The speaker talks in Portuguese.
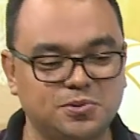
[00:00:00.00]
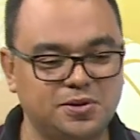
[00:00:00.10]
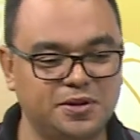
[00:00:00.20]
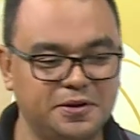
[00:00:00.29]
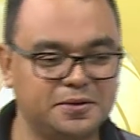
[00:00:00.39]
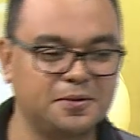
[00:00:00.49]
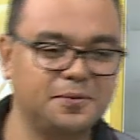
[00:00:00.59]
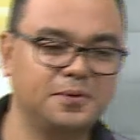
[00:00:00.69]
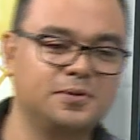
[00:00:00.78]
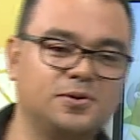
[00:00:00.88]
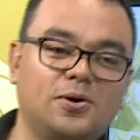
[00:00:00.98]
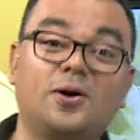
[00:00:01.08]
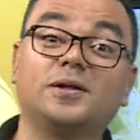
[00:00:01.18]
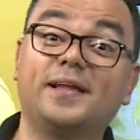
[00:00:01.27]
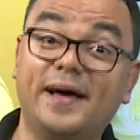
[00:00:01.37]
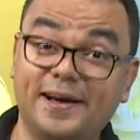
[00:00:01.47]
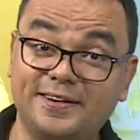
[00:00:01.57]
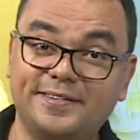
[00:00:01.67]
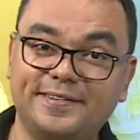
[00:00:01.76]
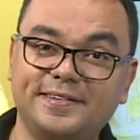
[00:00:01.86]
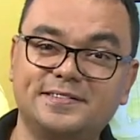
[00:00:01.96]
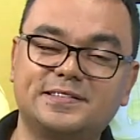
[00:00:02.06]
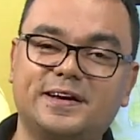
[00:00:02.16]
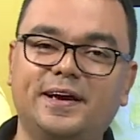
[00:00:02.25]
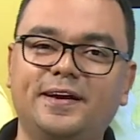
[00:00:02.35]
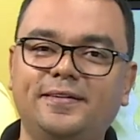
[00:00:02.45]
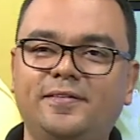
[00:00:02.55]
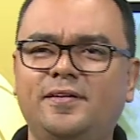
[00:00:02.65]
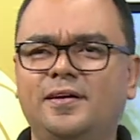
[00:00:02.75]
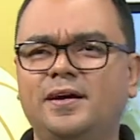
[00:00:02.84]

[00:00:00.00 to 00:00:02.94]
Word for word: o título Nordeste de skate.